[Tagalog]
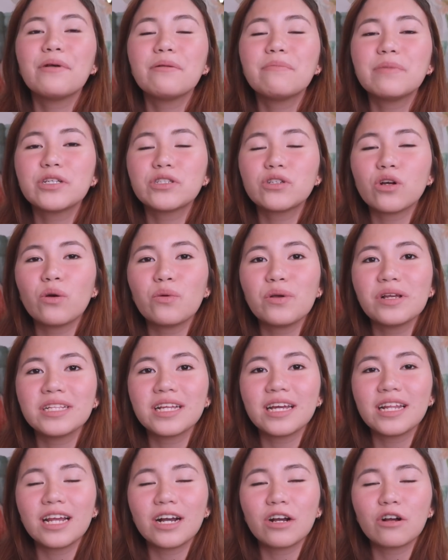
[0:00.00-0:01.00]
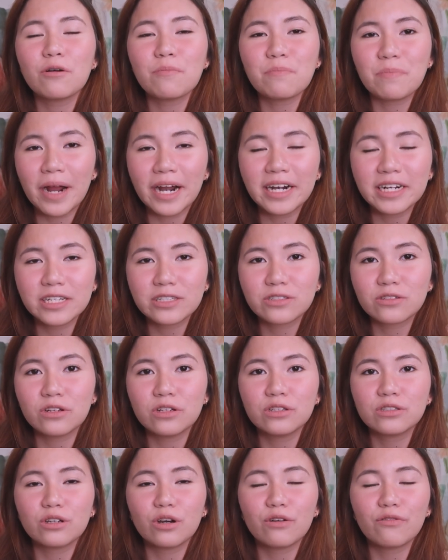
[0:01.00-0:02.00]
I will be showing na lang
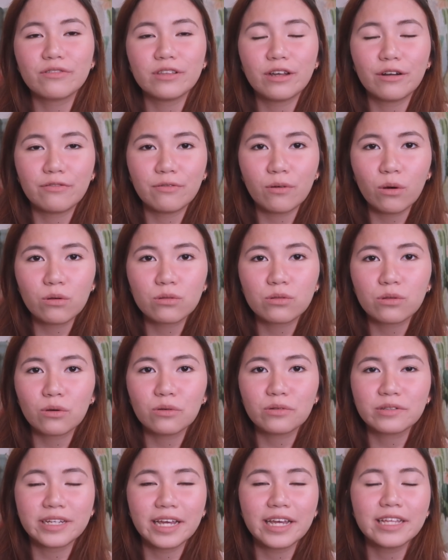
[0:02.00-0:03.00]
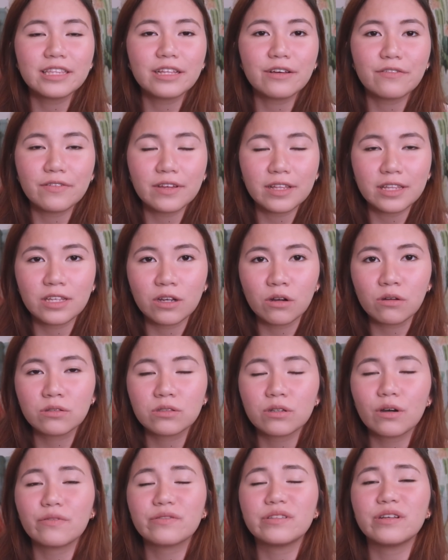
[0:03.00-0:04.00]
comparisons of the photos and the
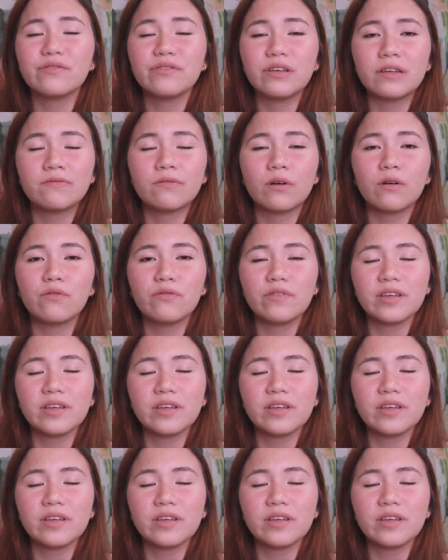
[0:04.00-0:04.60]
videos of the Vivo